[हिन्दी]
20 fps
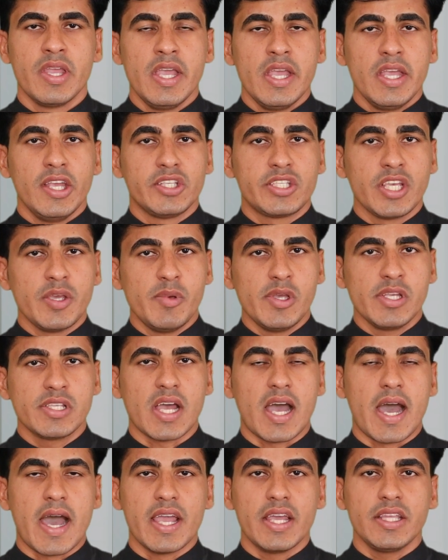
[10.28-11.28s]
है इसी बीच
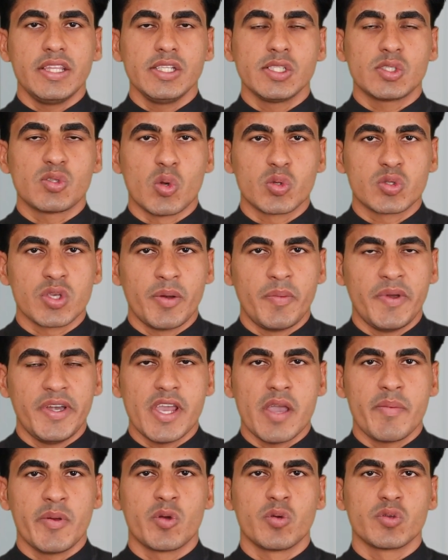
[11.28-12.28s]
आए दिन सोशल
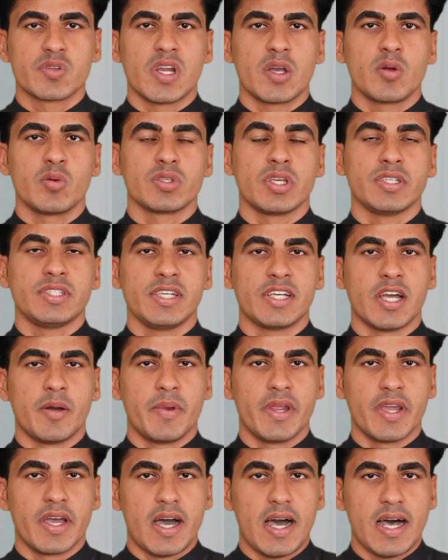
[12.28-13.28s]
मीडिया पे कुछ ना कुछ ऐसी
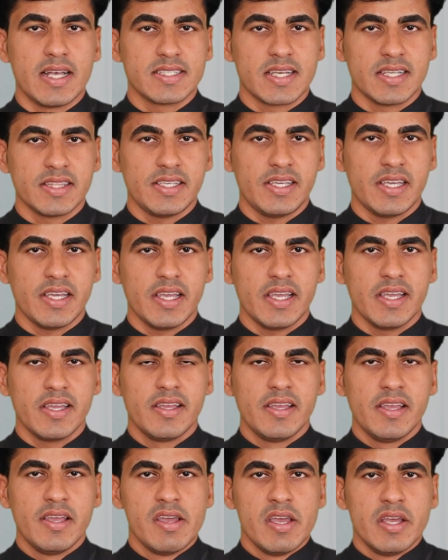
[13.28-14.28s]
खबरें आ जाती है
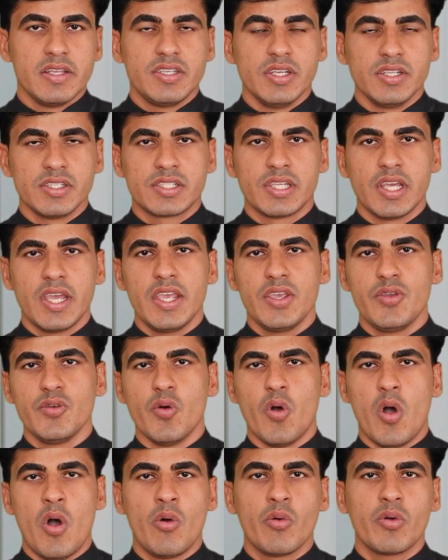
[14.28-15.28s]
जिनसे
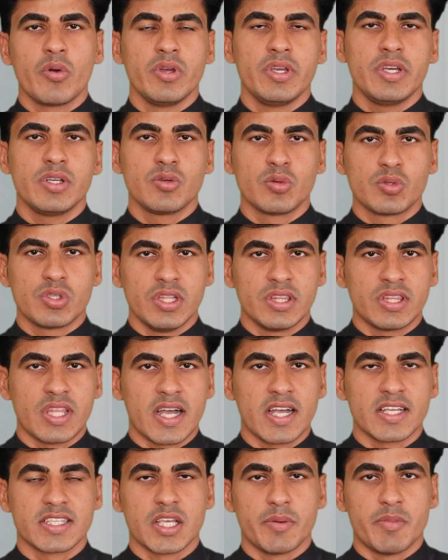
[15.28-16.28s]
युवाओं को ये जो
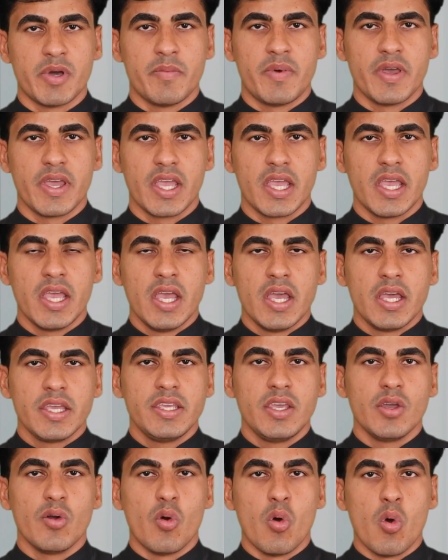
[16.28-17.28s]
चिंता का सबब है
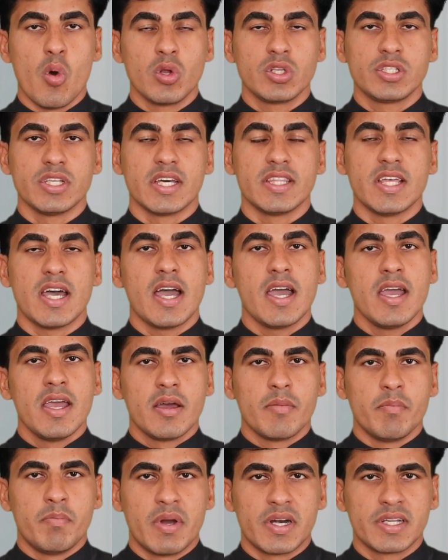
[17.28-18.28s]
ये और ज्यादा
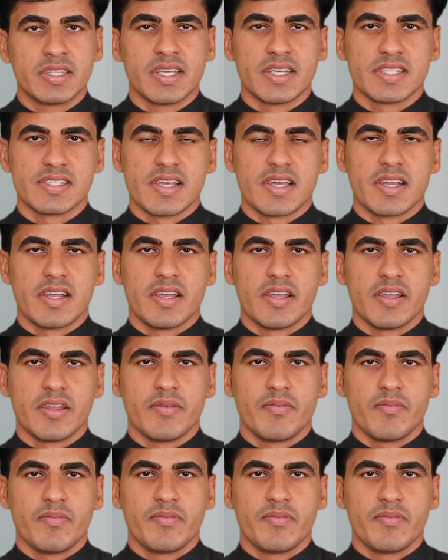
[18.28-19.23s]
बढ़ता जा रहा है